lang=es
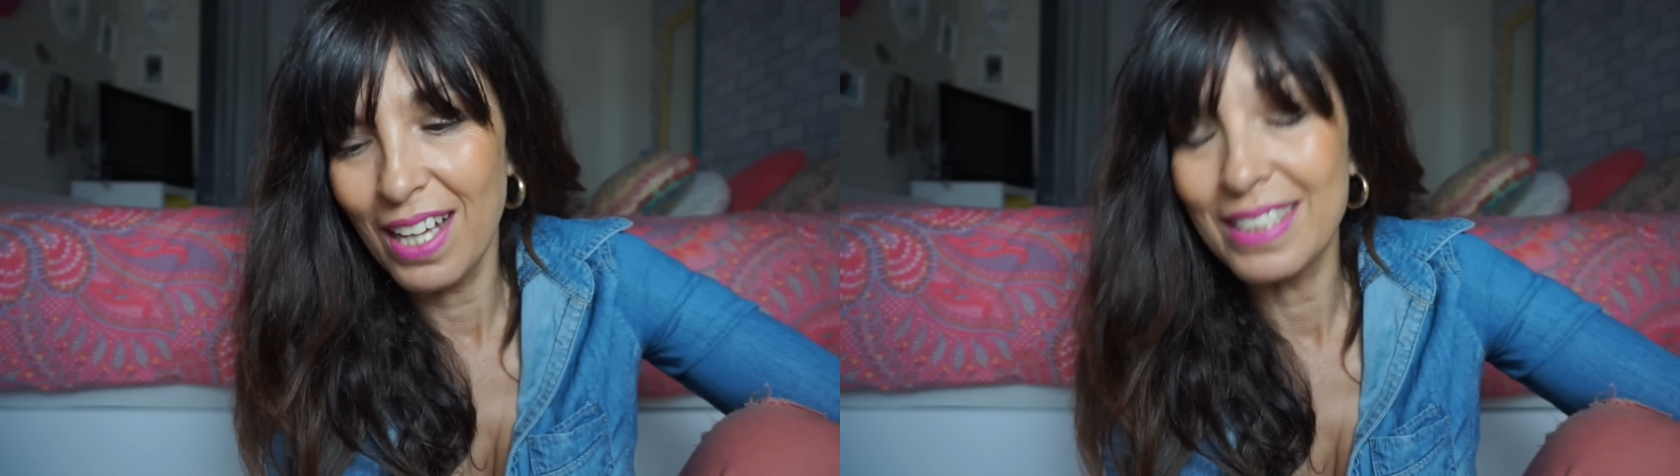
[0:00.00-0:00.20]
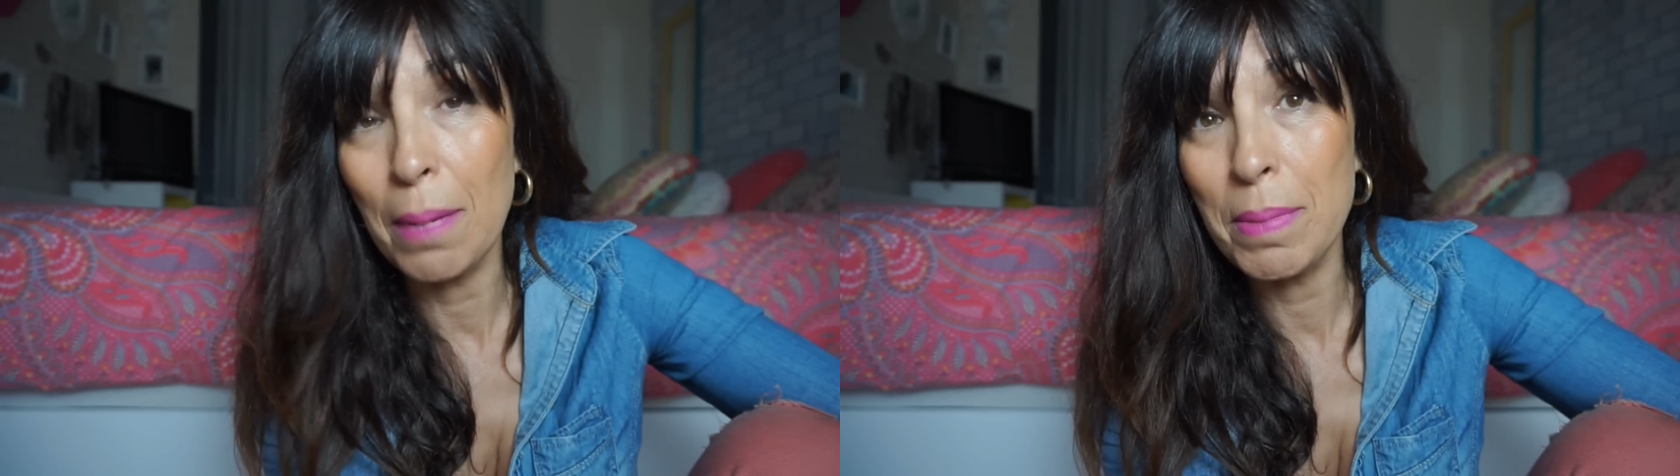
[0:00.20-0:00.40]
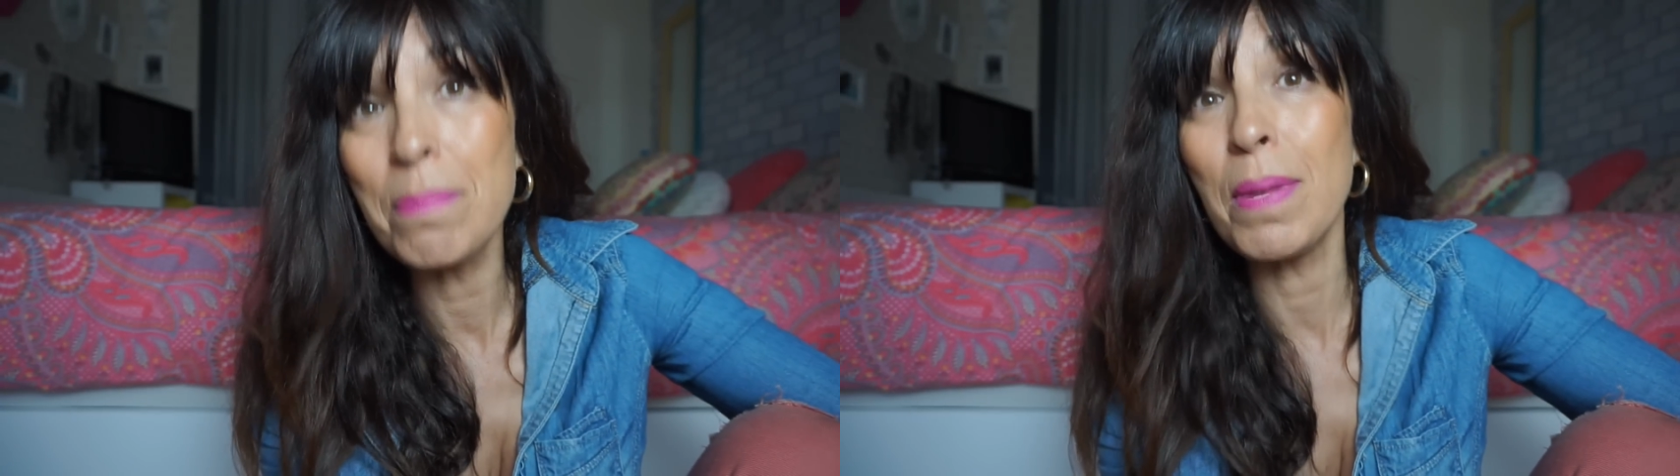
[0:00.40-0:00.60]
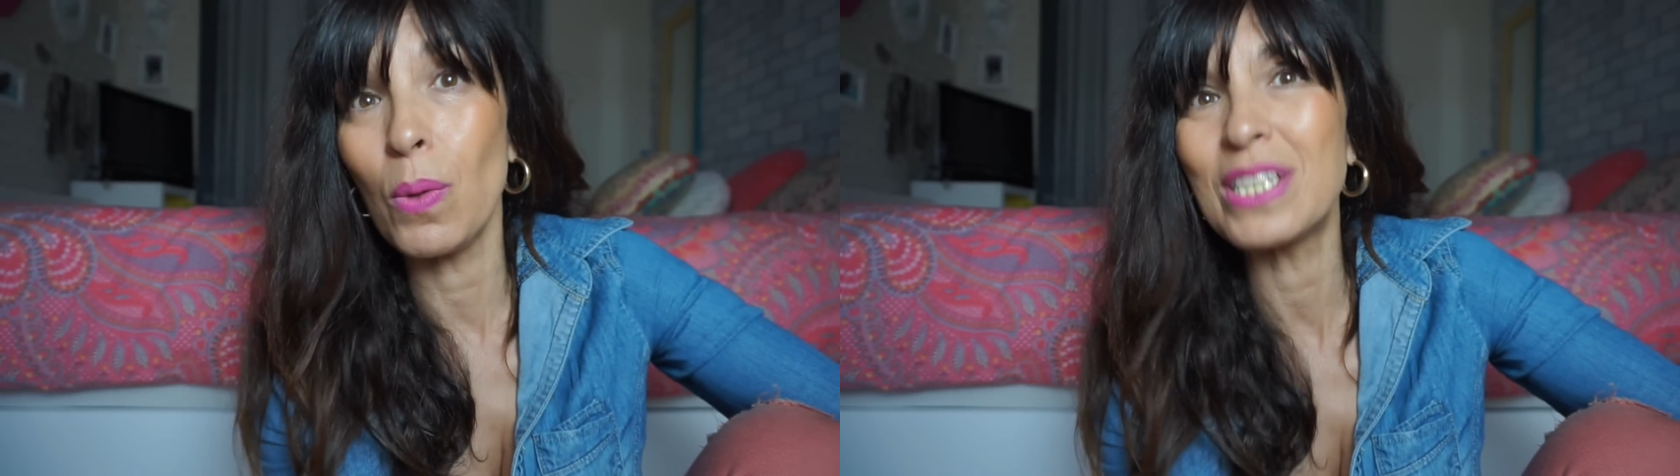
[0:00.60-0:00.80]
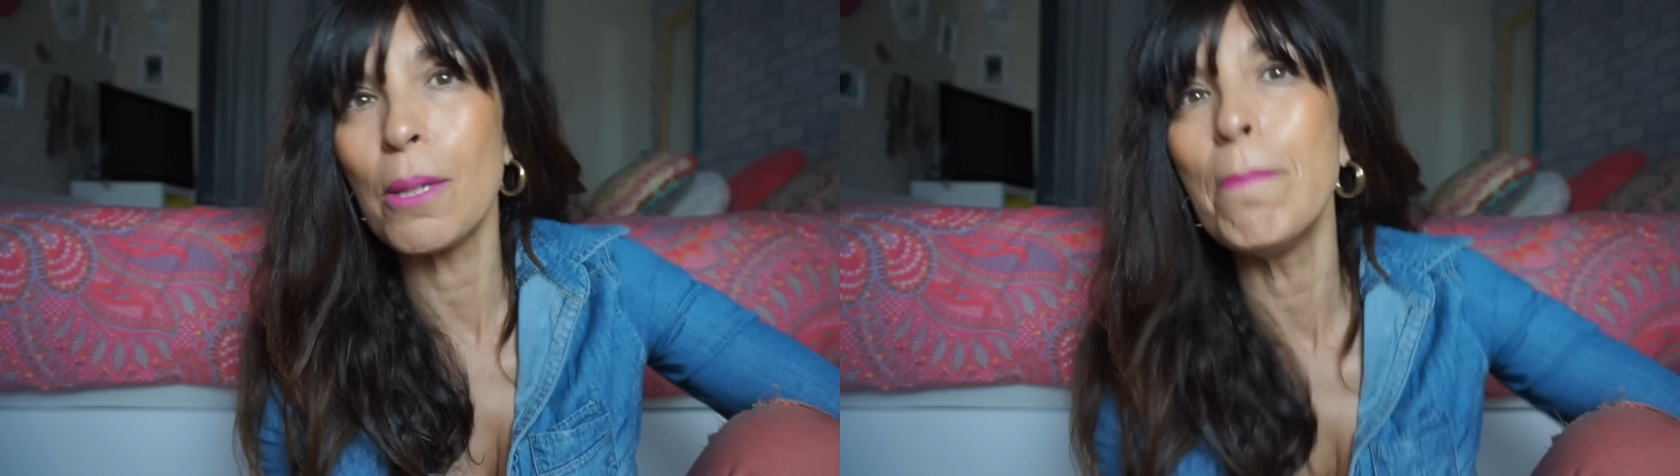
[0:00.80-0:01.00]
también me
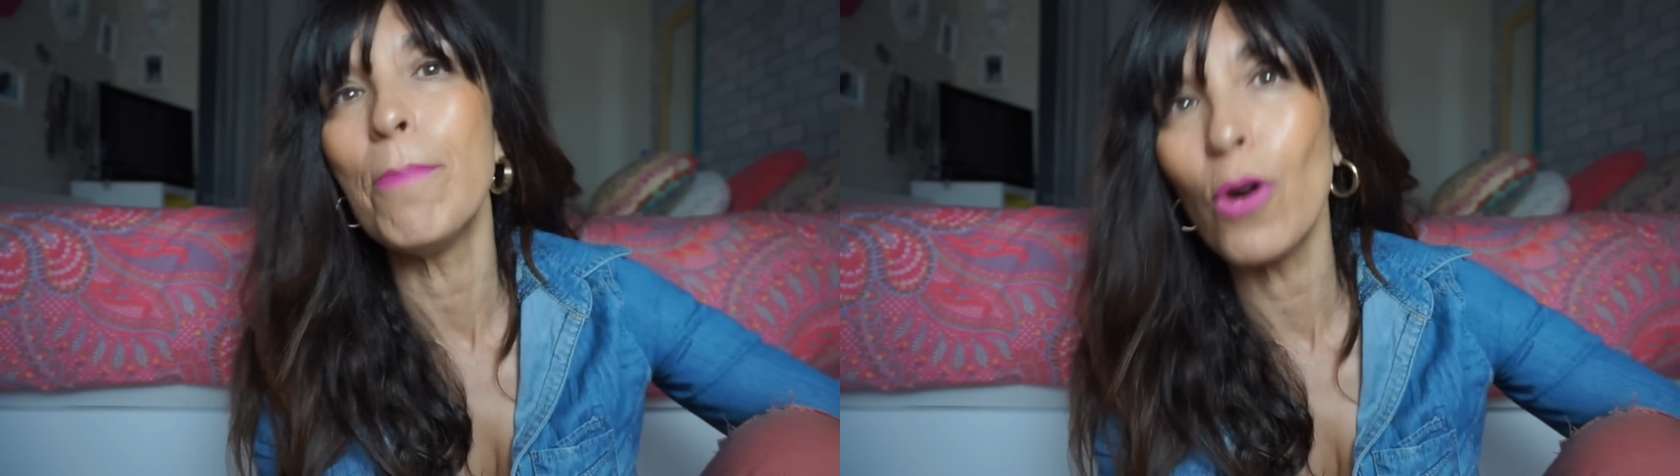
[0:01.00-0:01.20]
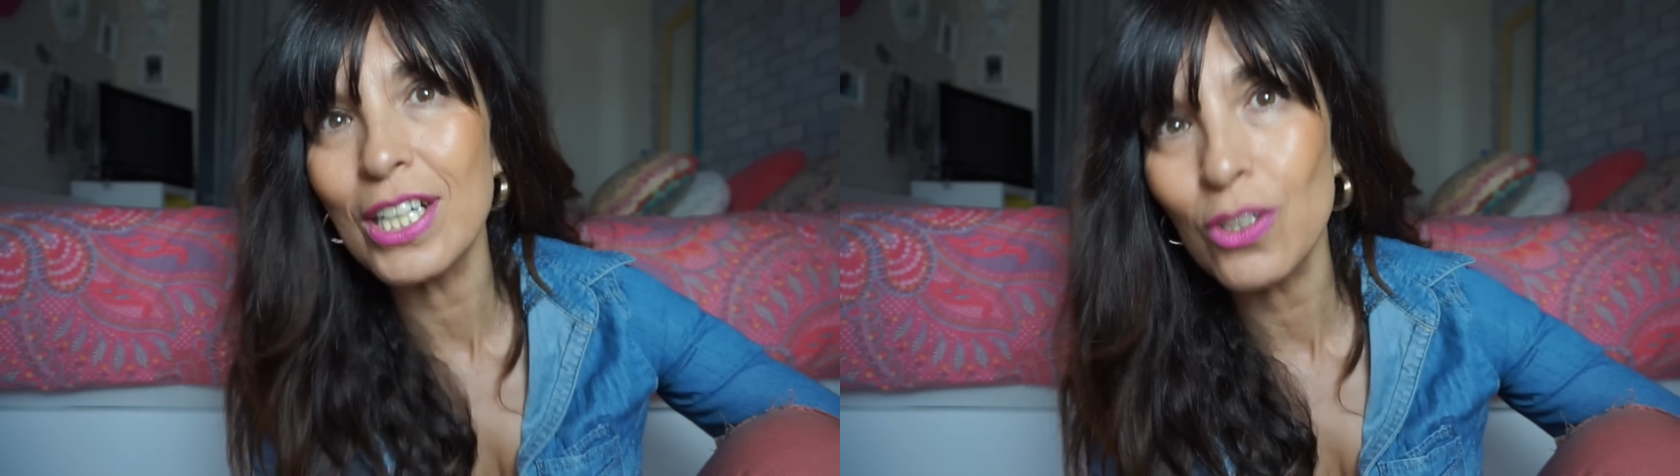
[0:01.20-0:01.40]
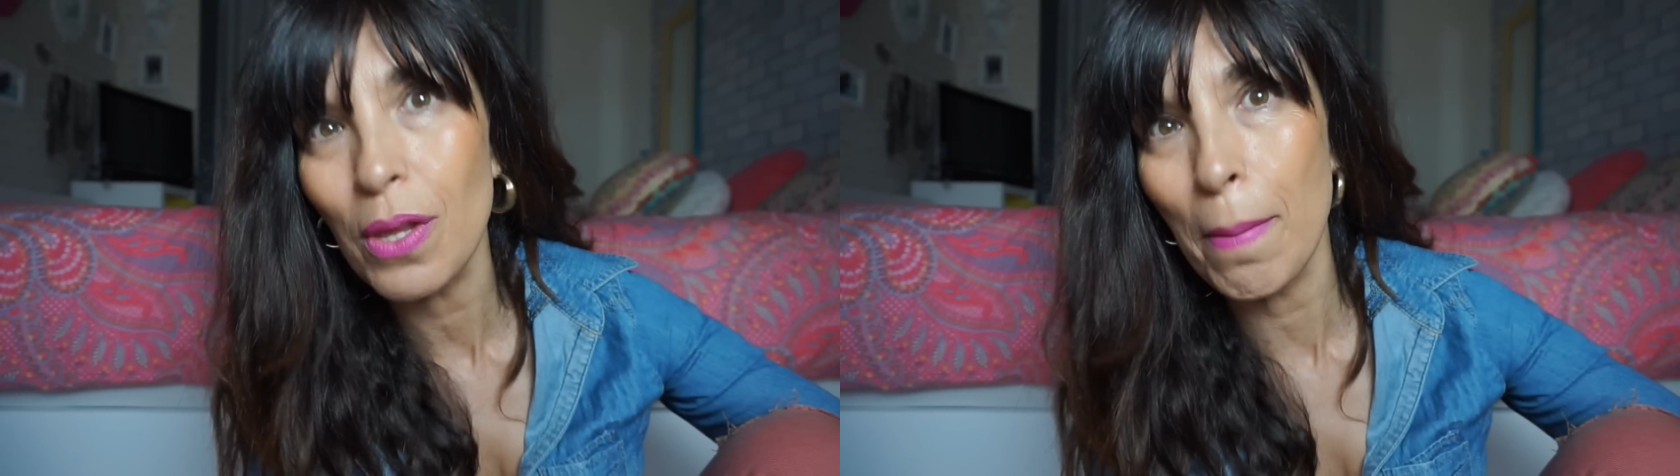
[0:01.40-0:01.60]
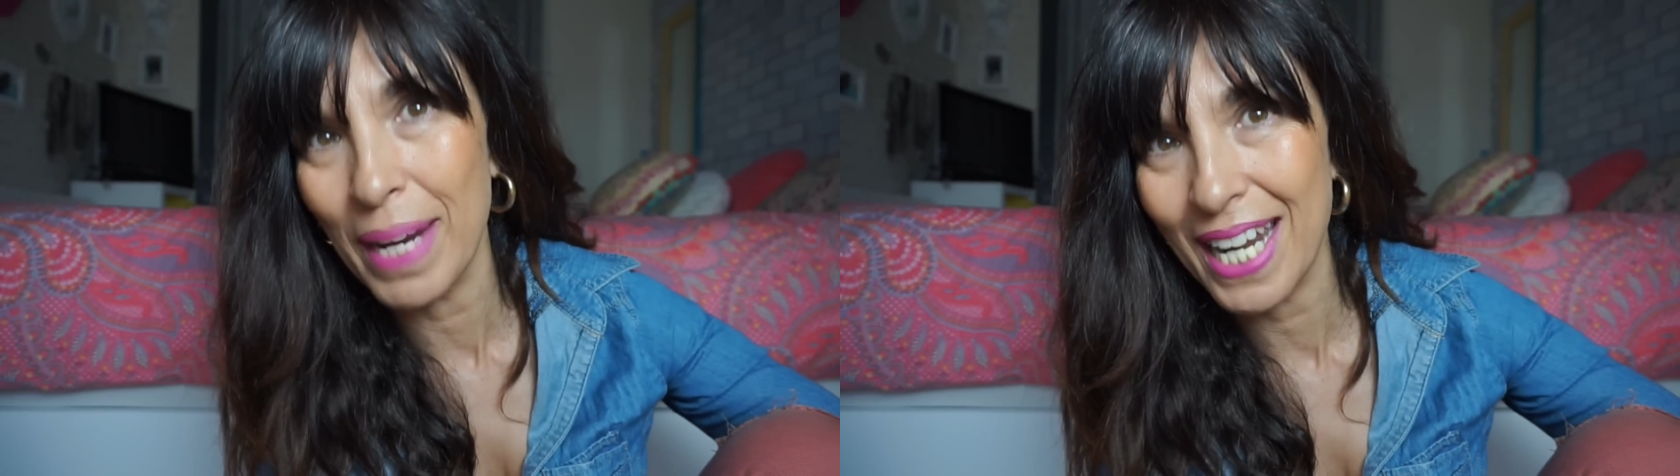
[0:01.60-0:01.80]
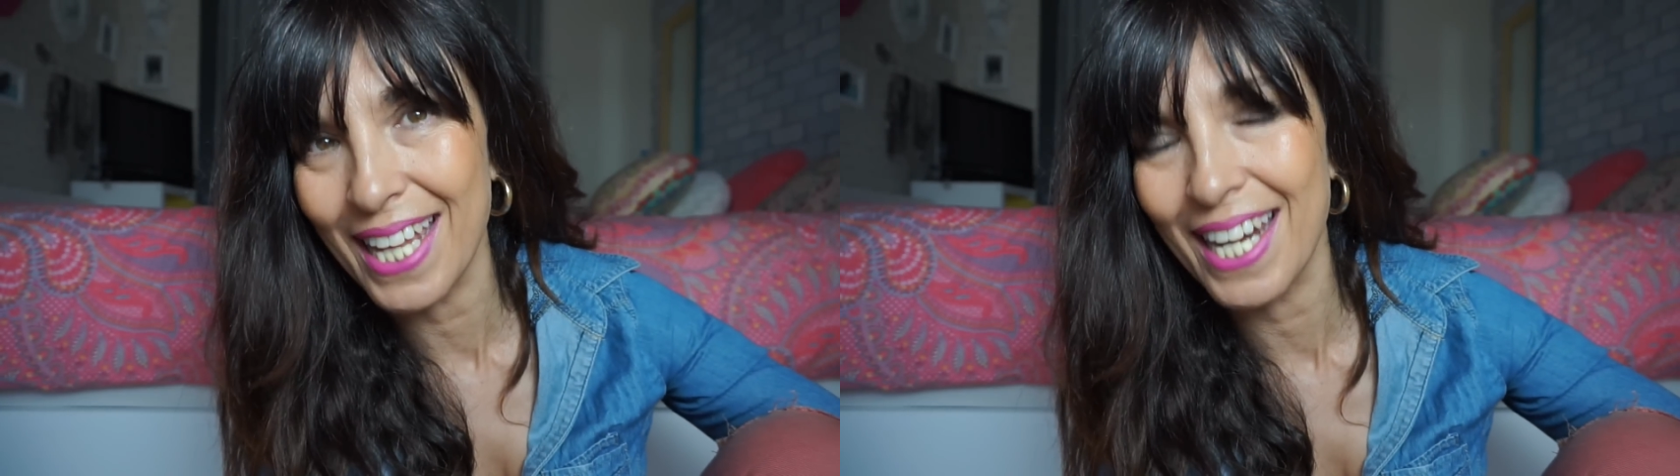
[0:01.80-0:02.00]
cuesta un poquito de
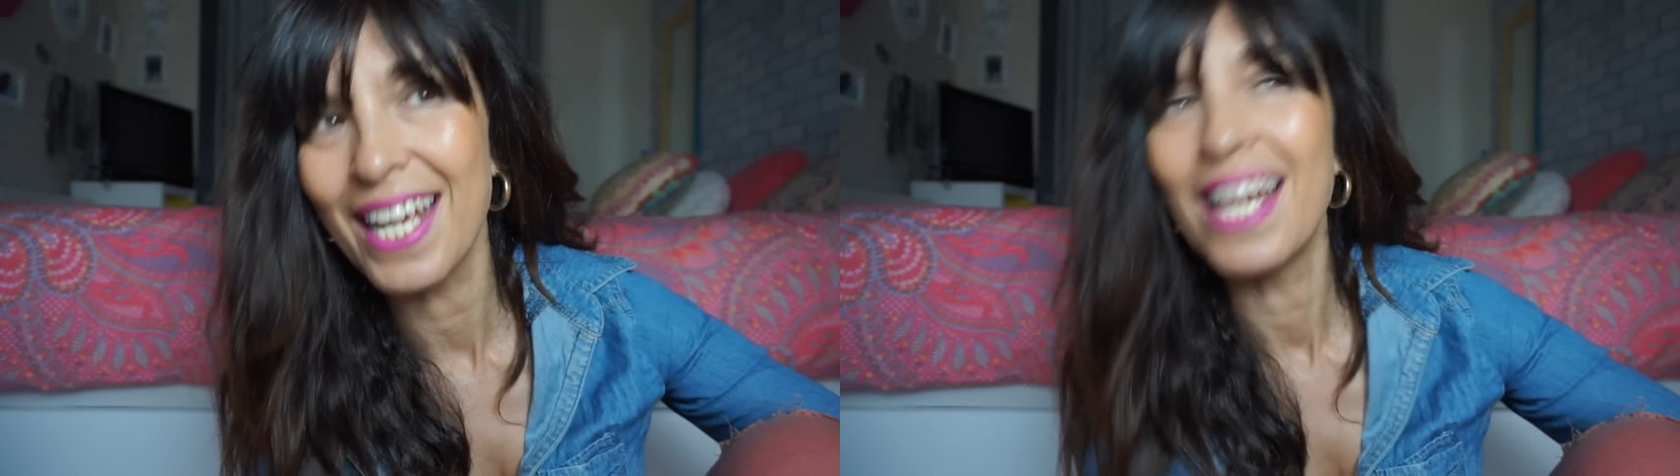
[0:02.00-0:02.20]
perder.